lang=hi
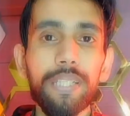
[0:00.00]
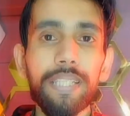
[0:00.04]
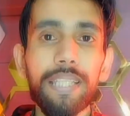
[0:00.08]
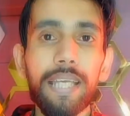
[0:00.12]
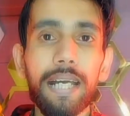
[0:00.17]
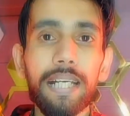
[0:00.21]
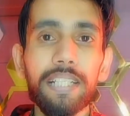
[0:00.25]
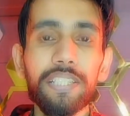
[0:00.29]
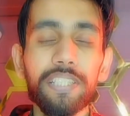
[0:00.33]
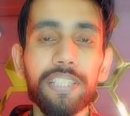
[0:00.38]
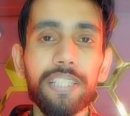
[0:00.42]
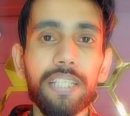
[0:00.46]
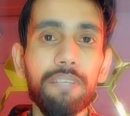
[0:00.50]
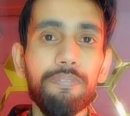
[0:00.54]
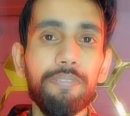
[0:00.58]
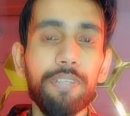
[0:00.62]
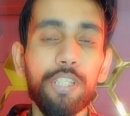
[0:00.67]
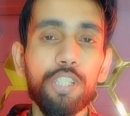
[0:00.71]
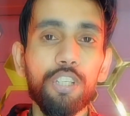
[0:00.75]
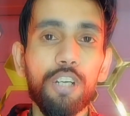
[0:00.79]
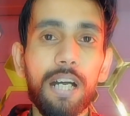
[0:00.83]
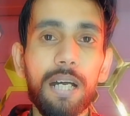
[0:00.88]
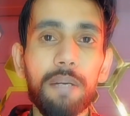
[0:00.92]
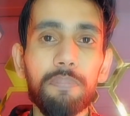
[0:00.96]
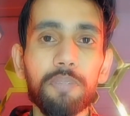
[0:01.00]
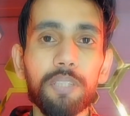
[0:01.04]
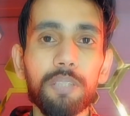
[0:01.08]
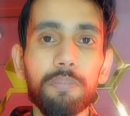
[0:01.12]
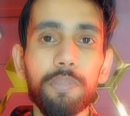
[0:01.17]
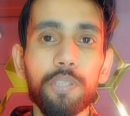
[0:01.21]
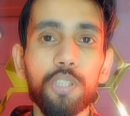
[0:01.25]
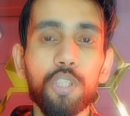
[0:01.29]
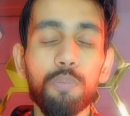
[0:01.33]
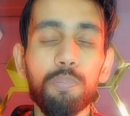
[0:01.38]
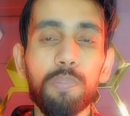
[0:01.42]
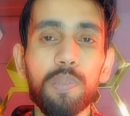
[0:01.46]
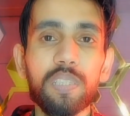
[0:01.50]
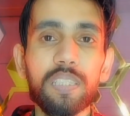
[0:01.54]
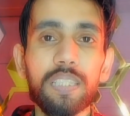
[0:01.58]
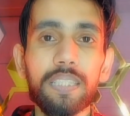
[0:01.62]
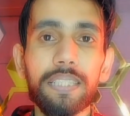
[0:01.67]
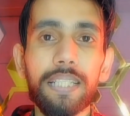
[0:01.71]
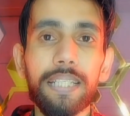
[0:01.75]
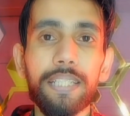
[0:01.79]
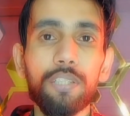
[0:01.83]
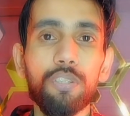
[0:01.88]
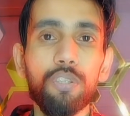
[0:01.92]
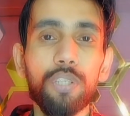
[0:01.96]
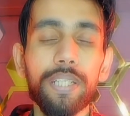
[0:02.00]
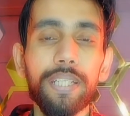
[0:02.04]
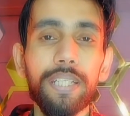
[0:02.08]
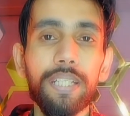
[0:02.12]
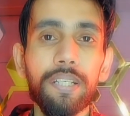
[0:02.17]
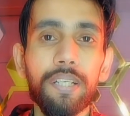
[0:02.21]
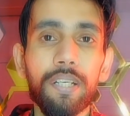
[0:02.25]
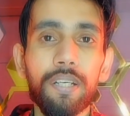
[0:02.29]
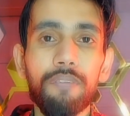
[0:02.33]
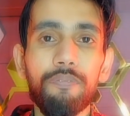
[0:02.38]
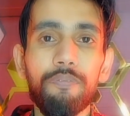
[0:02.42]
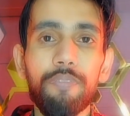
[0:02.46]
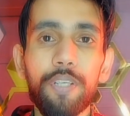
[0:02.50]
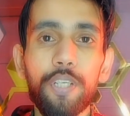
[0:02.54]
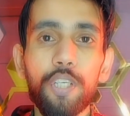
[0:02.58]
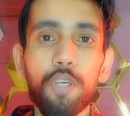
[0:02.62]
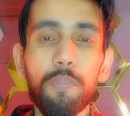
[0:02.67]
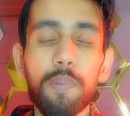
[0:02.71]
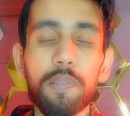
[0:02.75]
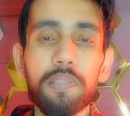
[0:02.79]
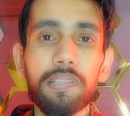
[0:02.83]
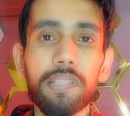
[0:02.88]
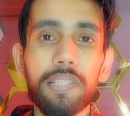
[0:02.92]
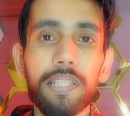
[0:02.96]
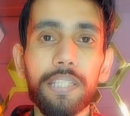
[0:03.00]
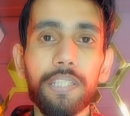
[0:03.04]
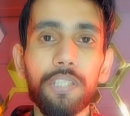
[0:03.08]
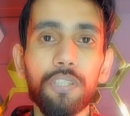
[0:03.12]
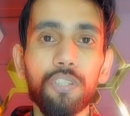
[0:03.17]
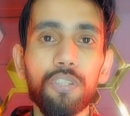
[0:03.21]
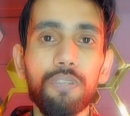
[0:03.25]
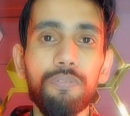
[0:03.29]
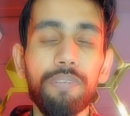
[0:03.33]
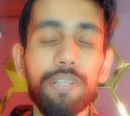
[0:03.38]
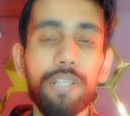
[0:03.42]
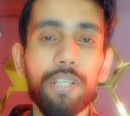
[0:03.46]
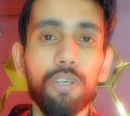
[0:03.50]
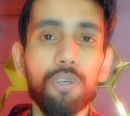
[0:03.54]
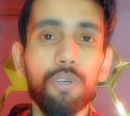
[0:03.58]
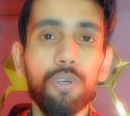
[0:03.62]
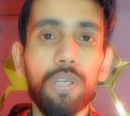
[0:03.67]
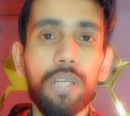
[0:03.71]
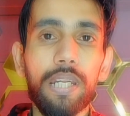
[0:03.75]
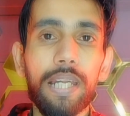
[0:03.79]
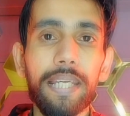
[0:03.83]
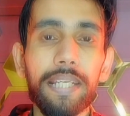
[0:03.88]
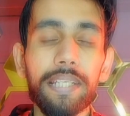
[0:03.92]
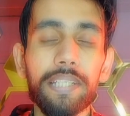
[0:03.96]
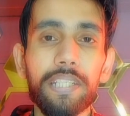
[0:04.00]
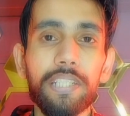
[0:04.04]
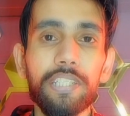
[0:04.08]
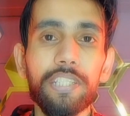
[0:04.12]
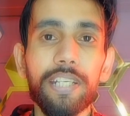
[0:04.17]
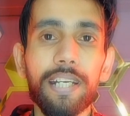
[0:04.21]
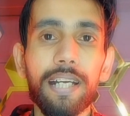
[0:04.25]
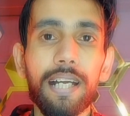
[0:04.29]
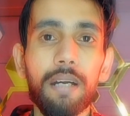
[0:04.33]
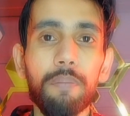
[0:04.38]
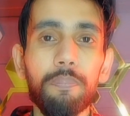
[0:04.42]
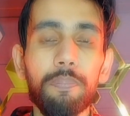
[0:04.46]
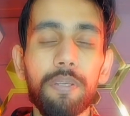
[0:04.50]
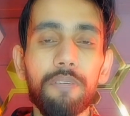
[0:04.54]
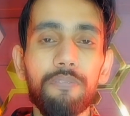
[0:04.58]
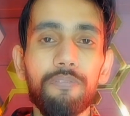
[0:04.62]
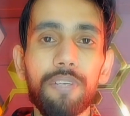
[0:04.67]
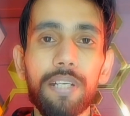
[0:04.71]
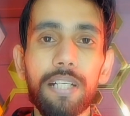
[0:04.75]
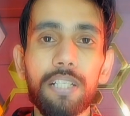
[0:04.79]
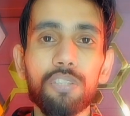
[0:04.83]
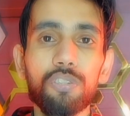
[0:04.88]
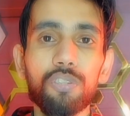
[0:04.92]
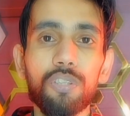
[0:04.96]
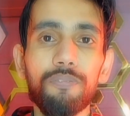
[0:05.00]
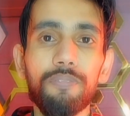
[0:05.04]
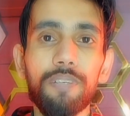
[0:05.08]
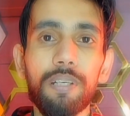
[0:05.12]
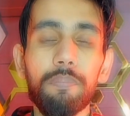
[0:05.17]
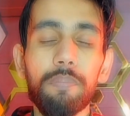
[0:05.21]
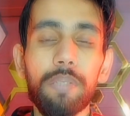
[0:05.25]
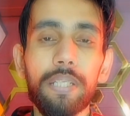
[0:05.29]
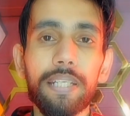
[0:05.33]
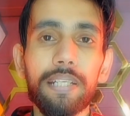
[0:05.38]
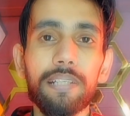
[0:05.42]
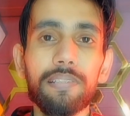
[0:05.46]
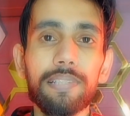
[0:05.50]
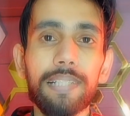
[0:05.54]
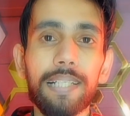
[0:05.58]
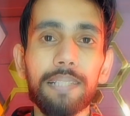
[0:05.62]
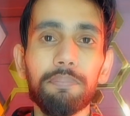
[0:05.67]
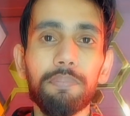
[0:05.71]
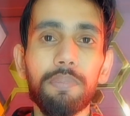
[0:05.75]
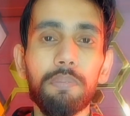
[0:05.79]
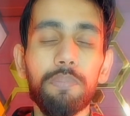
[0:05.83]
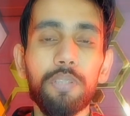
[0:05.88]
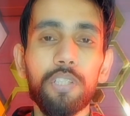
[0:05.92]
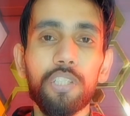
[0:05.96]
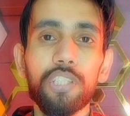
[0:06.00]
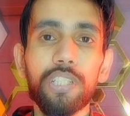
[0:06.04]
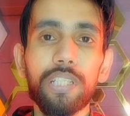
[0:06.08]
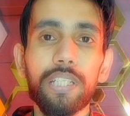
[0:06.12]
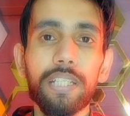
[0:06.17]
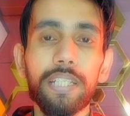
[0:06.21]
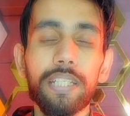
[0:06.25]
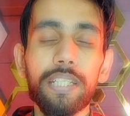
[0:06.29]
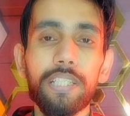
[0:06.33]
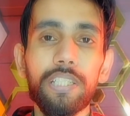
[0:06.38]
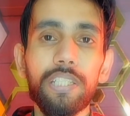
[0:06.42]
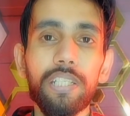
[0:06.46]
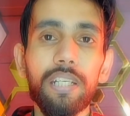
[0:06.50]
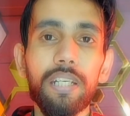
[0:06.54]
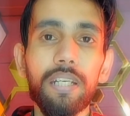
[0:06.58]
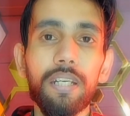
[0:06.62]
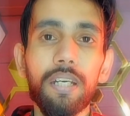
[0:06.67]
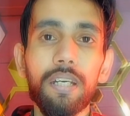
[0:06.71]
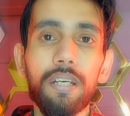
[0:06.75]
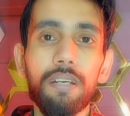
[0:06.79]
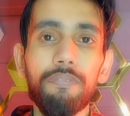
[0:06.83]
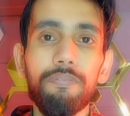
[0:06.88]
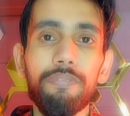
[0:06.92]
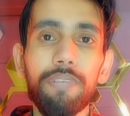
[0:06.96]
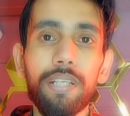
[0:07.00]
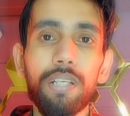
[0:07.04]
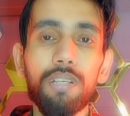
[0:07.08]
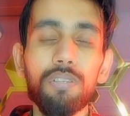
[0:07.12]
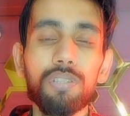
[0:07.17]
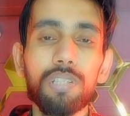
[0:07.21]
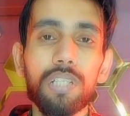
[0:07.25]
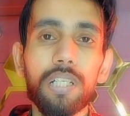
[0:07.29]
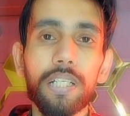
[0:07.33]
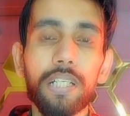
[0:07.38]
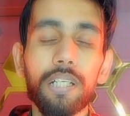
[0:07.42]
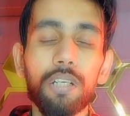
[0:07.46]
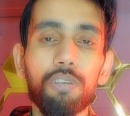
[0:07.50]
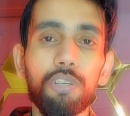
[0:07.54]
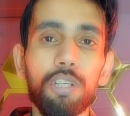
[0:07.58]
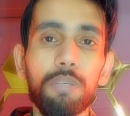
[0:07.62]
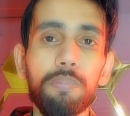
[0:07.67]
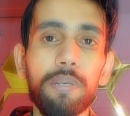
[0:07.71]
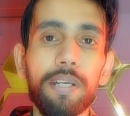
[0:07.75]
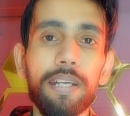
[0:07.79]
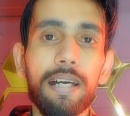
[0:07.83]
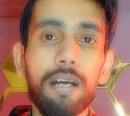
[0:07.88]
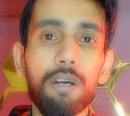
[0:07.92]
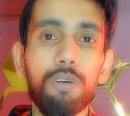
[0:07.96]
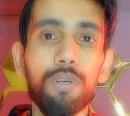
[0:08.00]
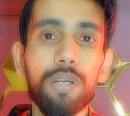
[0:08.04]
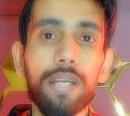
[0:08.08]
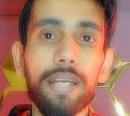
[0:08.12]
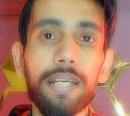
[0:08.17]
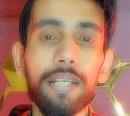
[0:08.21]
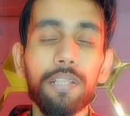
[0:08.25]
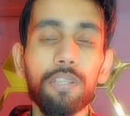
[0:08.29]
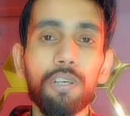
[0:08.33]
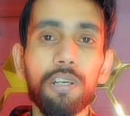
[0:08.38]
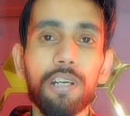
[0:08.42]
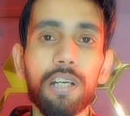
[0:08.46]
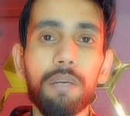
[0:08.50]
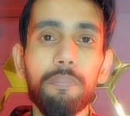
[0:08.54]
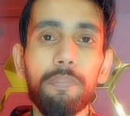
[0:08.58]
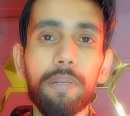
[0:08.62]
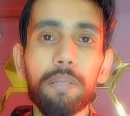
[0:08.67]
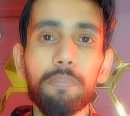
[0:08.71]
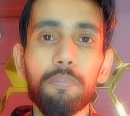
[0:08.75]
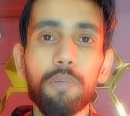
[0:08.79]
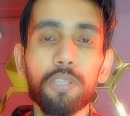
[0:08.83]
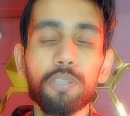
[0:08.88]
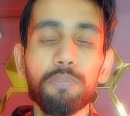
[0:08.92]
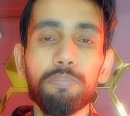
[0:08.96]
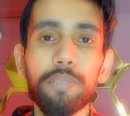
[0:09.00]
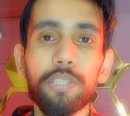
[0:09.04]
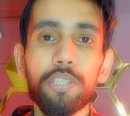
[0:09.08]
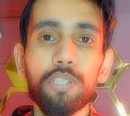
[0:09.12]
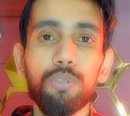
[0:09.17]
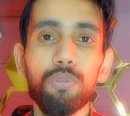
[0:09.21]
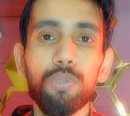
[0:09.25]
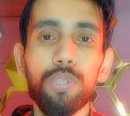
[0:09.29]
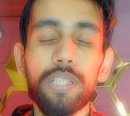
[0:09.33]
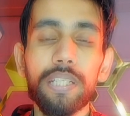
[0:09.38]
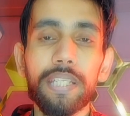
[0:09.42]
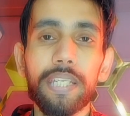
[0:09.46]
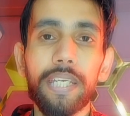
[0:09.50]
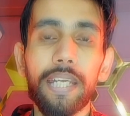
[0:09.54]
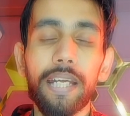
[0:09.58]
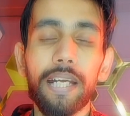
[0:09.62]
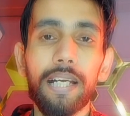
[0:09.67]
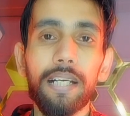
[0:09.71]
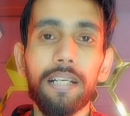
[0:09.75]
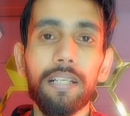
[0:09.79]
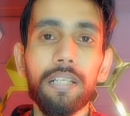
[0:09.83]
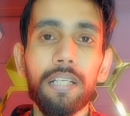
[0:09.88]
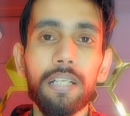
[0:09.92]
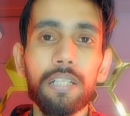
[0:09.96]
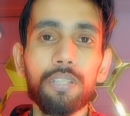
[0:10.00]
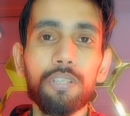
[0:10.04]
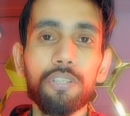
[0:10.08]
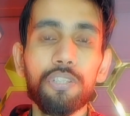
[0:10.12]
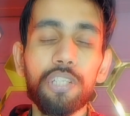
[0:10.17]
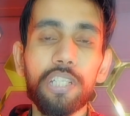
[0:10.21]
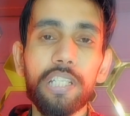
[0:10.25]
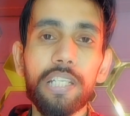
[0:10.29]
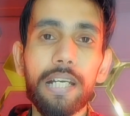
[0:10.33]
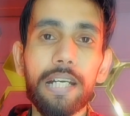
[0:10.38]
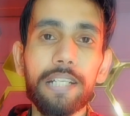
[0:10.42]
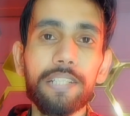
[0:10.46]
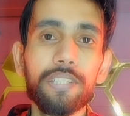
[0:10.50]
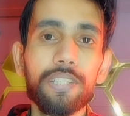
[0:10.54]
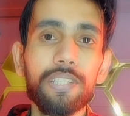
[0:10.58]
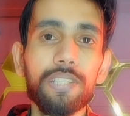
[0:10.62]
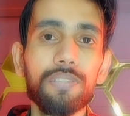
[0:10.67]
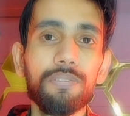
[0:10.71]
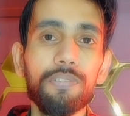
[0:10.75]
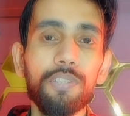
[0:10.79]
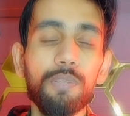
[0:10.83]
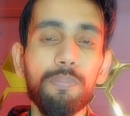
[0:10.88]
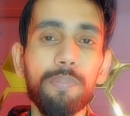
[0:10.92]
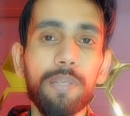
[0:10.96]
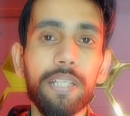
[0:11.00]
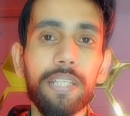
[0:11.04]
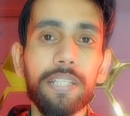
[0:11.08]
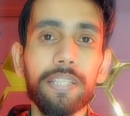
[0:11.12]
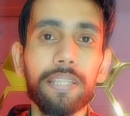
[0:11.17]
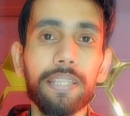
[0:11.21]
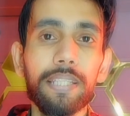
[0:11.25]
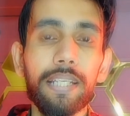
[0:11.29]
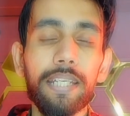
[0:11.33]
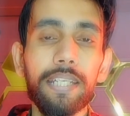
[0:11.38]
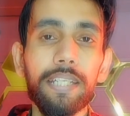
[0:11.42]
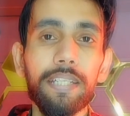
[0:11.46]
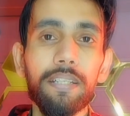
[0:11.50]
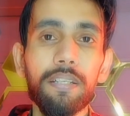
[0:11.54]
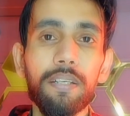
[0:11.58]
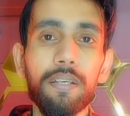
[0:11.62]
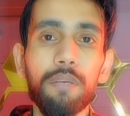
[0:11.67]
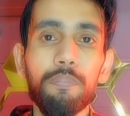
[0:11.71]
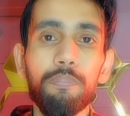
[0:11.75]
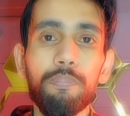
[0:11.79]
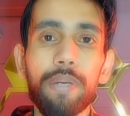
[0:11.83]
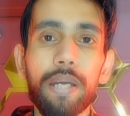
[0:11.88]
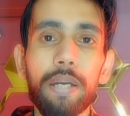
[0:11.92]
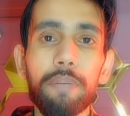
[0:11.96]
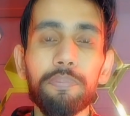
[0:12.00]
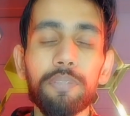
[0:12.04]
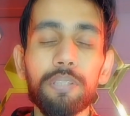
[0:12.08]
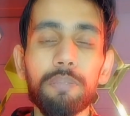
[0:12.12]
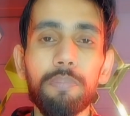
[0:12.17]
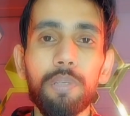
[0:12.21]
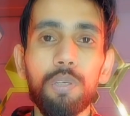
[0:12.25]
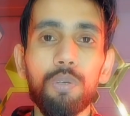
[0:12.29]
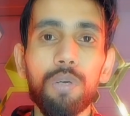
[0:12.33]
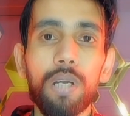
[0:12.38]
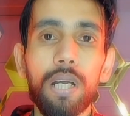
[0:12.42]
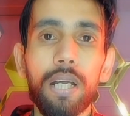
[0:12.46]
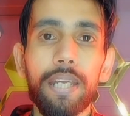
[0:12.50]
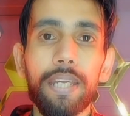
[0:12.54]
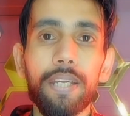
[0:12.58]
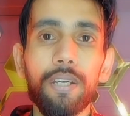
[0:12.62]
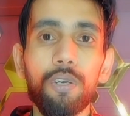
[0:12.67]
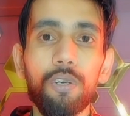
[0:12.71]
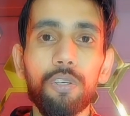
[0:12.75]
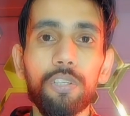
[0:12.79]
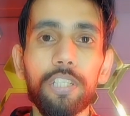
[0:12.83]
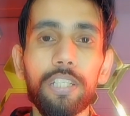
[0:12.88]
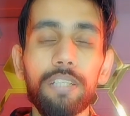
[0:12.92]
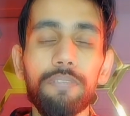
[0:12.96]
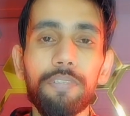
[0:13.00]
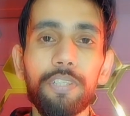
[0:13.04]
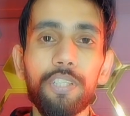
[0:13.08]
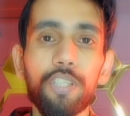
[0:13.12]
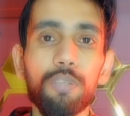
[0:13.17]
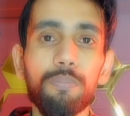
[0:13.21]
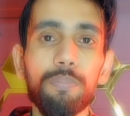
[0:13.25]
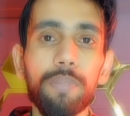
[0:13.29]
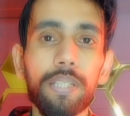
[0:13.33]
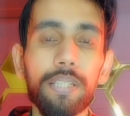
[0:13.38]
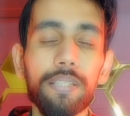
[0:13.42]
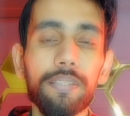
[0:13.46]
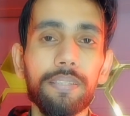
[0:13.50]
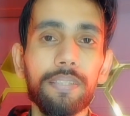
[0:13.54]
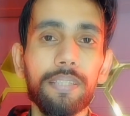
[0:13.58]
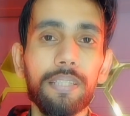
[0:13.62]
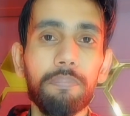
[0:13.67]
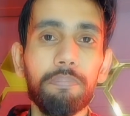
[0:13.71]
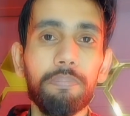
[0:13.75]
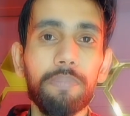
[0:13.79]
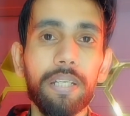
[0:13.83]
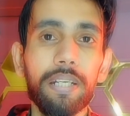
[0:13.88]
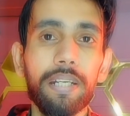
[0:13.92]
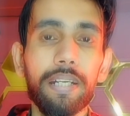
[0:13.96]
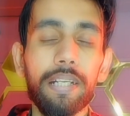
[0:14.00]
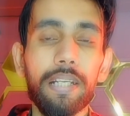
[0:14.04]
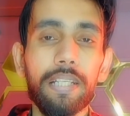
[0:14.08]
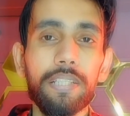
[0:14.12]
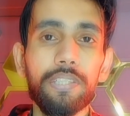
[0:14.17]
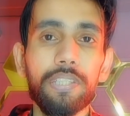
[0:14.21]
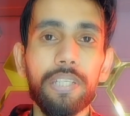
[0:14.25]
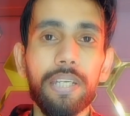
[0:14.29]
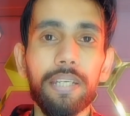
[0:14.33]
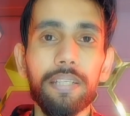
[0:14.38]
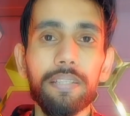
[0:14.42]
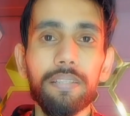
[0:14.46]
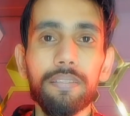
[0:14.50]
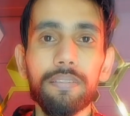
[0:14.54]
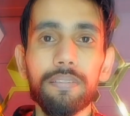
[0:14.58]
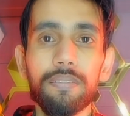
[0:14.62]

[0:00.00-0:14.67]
उम्मीद है आज की ये वीडियो आप सभी को पसंद आई होगी वीडियो पसंद आई हो तो वीडियो को लाइक कीजिएगा अपने फ्रेंड्स और फैमिली के साथ में भी शेयर कीजिए वीडियो से रिलेटेड कोई भी डाउट है तो कमेंट बॉक्स में जरूर लिखिएगा तो चलिए आज की इस वीडियो में इतना ही मैं आपसे मिलूंगा एक और नई वीडियो में तब तक के लिए जय